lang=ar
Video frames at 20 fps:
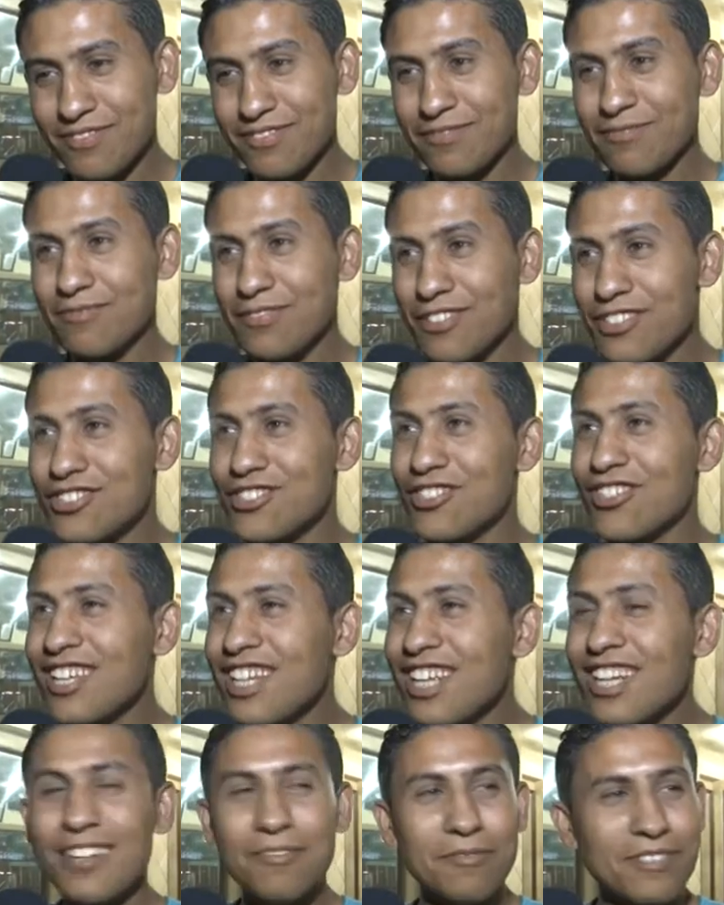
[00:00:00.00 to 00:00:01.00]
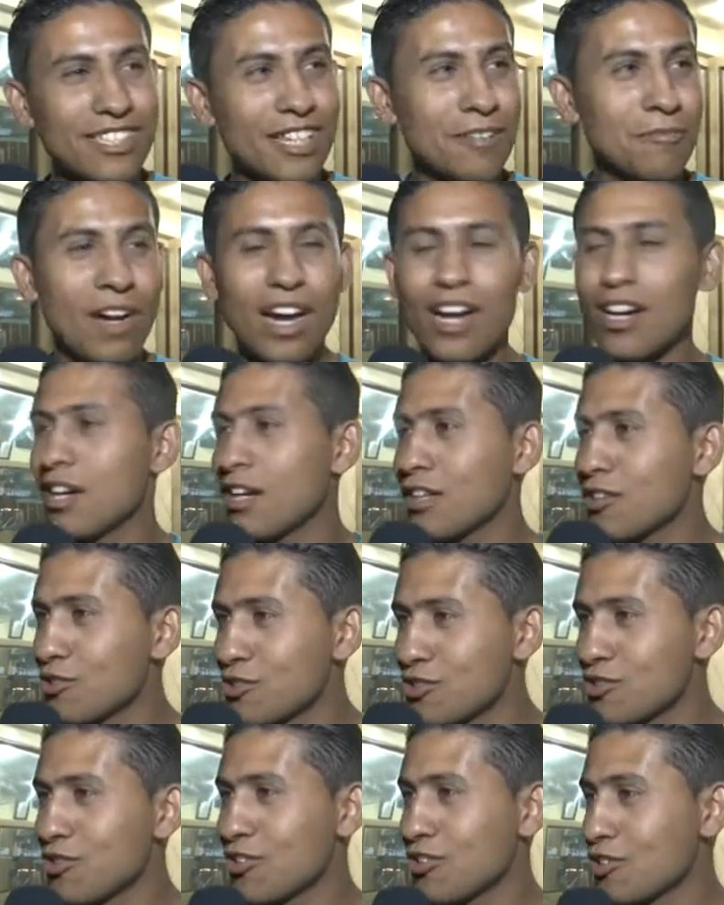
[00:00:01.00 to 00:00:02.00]
برجوليه مازال ما
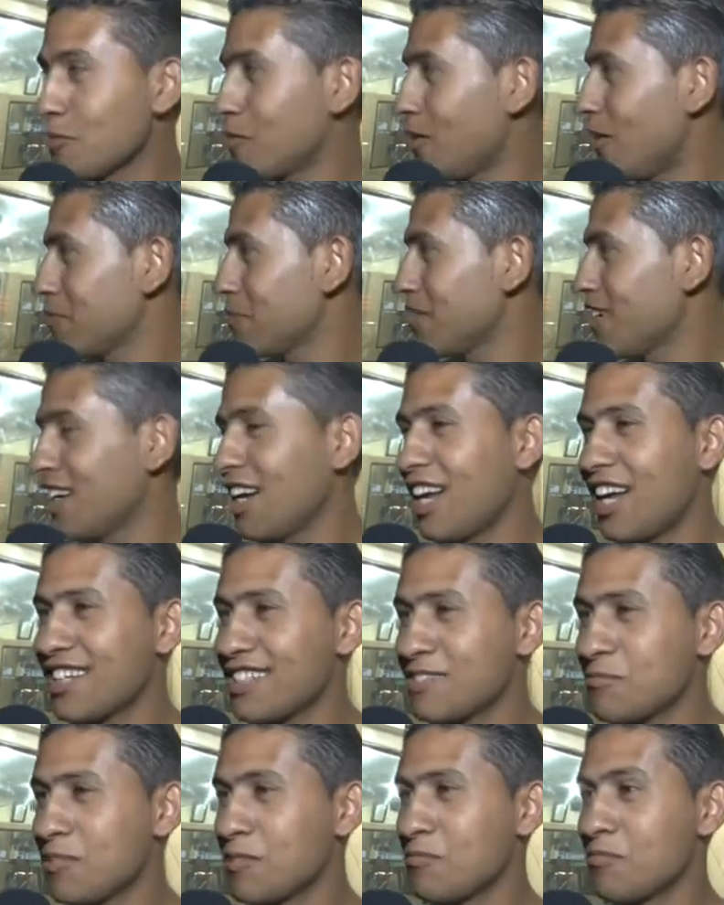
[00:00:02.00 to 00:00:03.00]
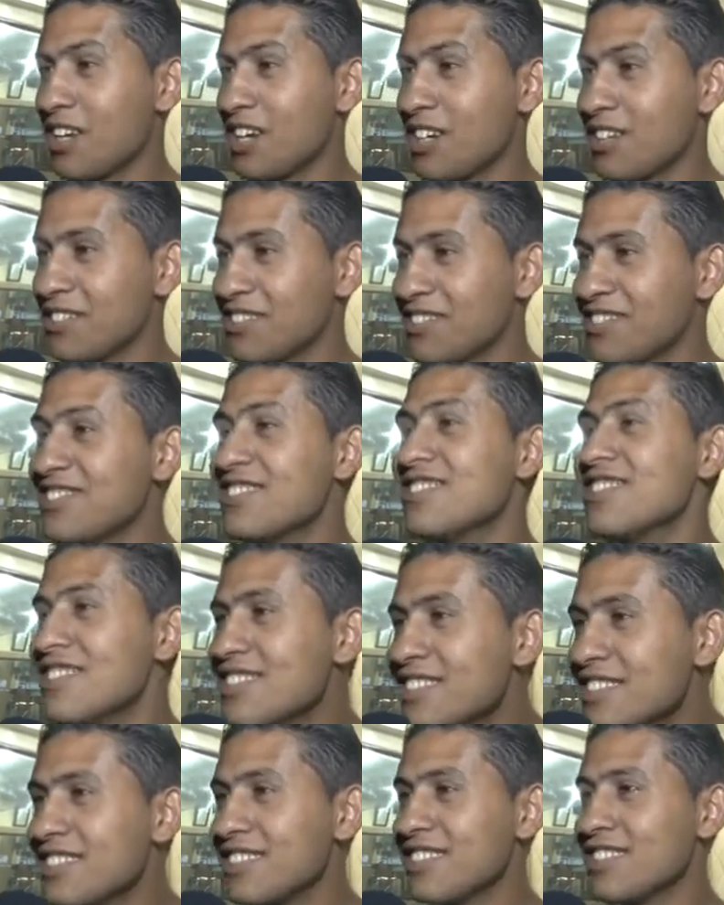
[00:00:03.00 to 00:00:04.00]
حققتوش هو الطموح نتاعي نعرس بالمرأة
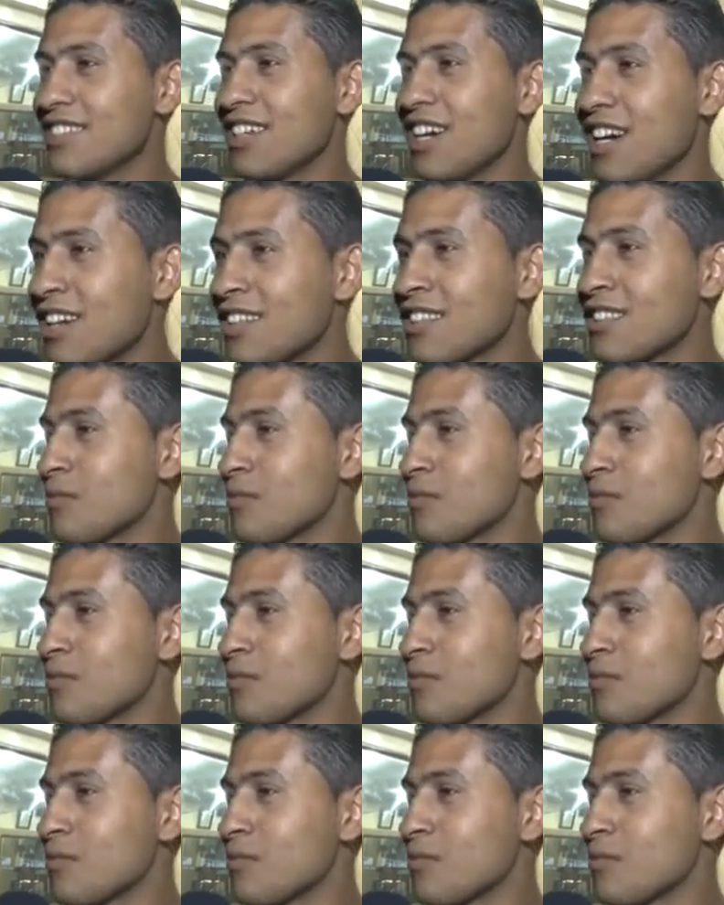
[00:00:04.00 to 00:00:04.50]
هناك